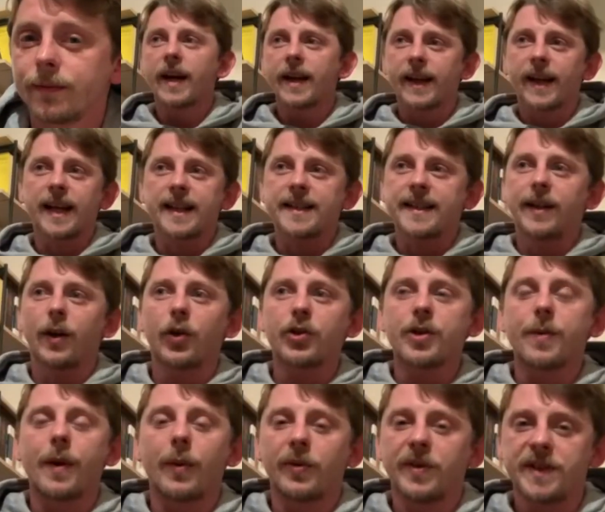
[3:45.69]
Ragazzi, oggi
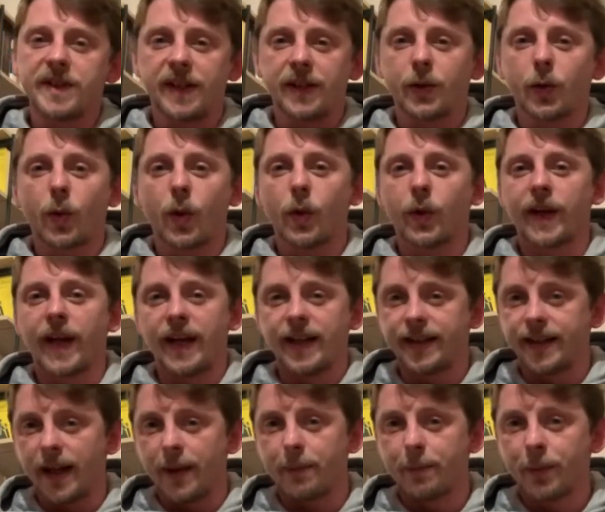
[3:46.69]
abbiamo distinto quello che è il
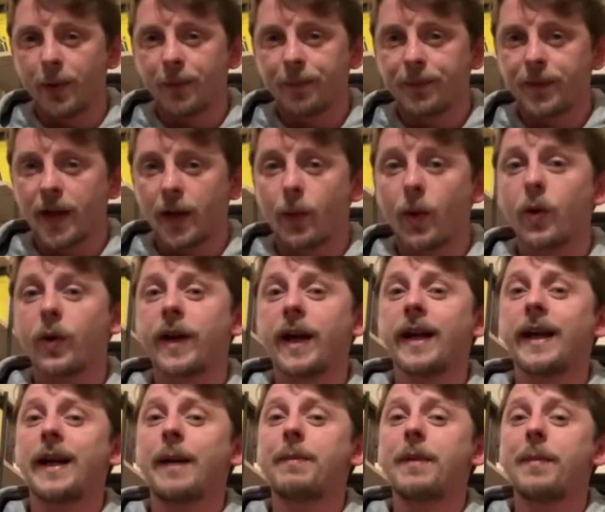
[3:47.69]
tempo e quello che è
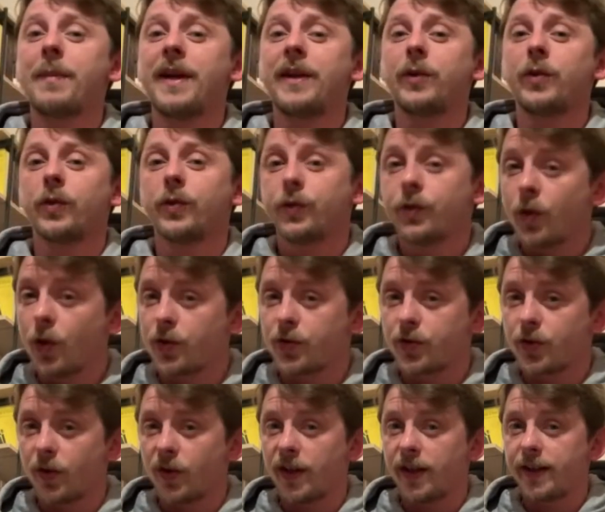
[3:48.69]
il cambiamento
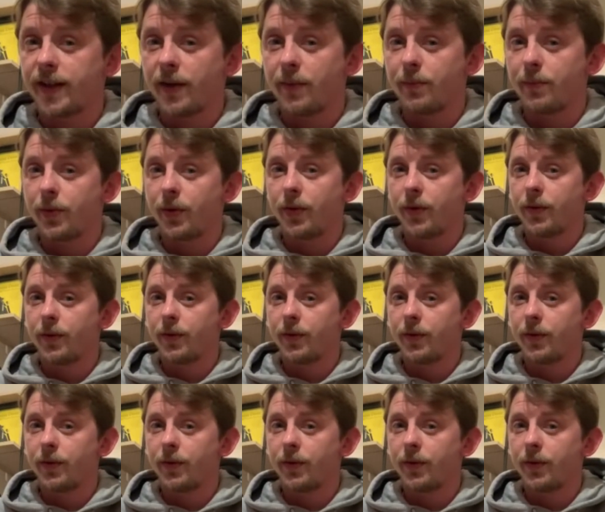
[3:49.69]
nostro nel tempo.